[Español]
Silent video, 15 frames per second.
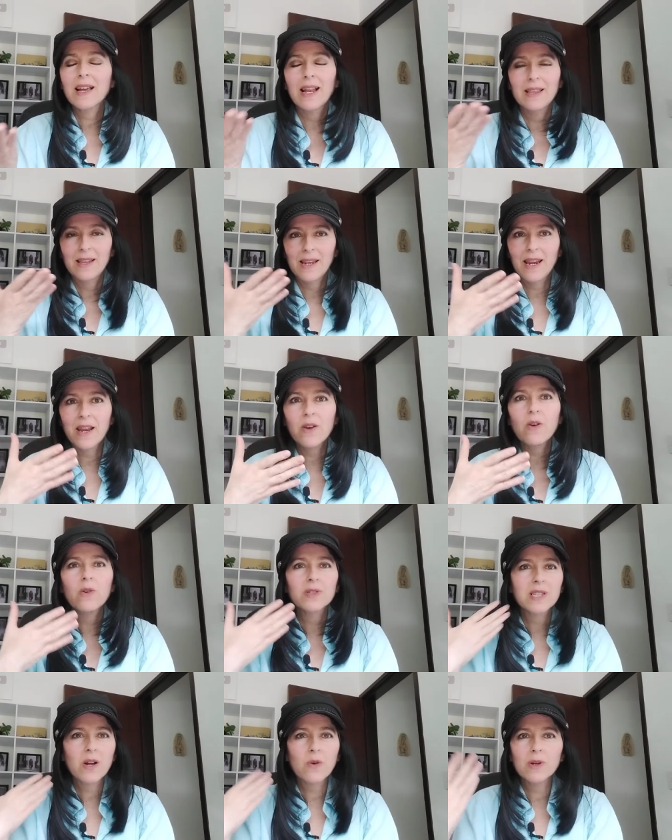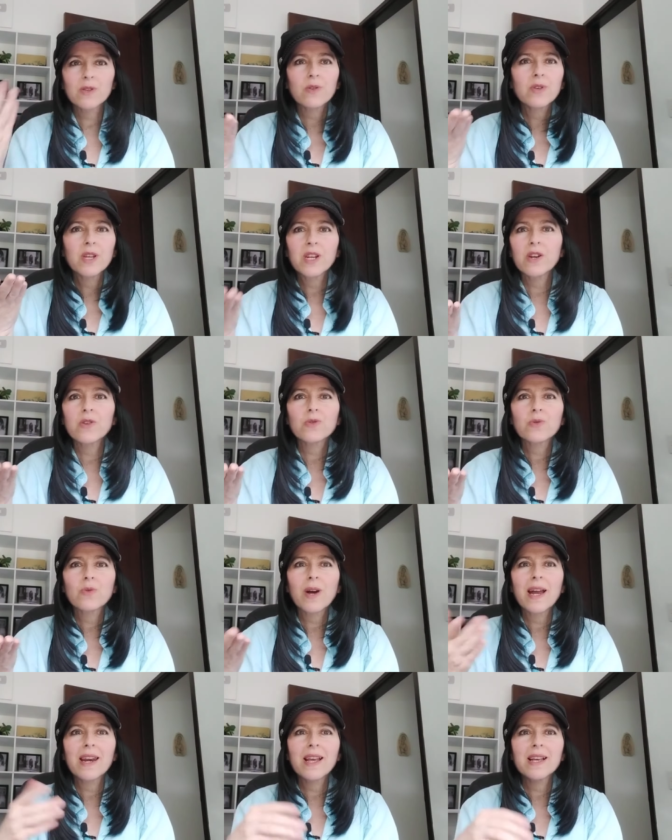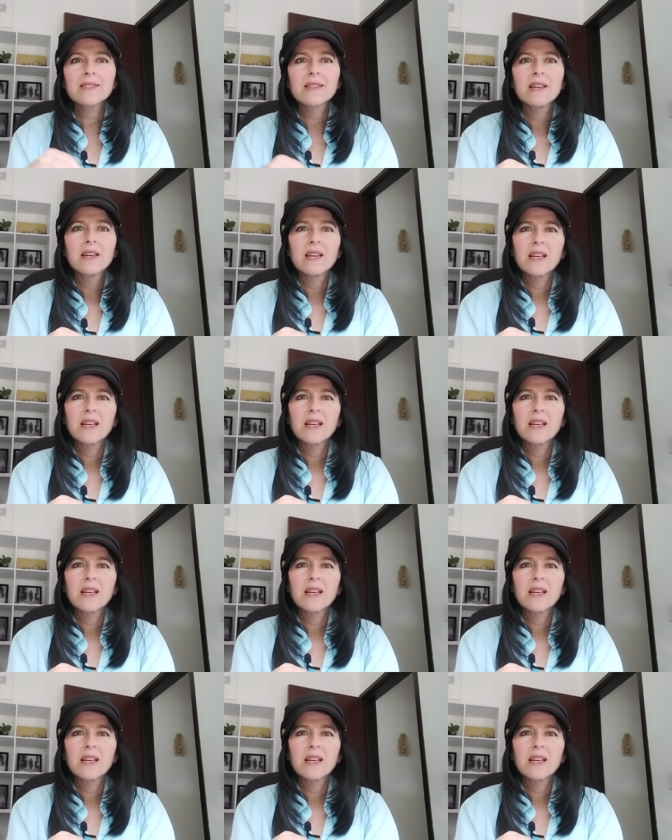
el dinero, o sea, cuánto dinero tú ganas,